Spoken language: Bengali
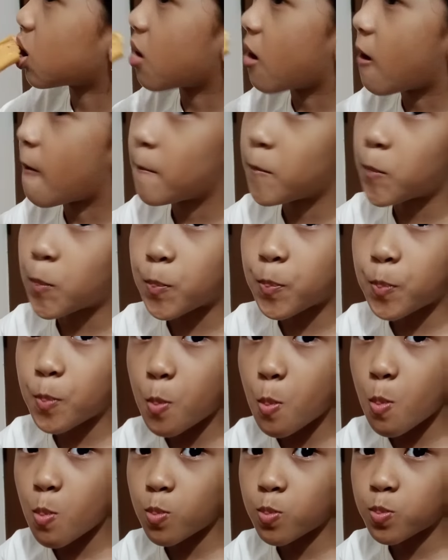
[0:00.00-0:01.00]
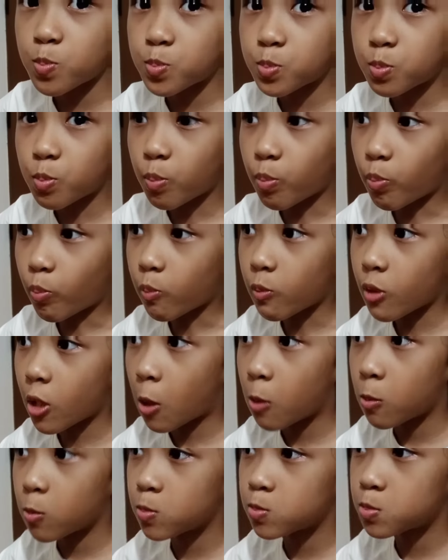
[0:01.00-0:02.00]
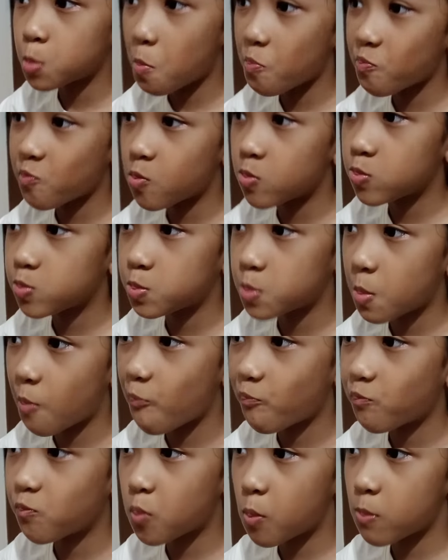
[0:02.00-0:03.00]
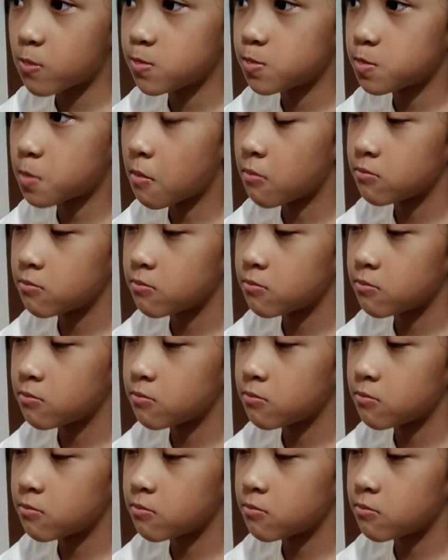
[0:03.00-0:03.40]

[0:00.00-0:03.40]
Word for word: আসে যে দুপুরের রান্না দুপুরে কি রান্না করব।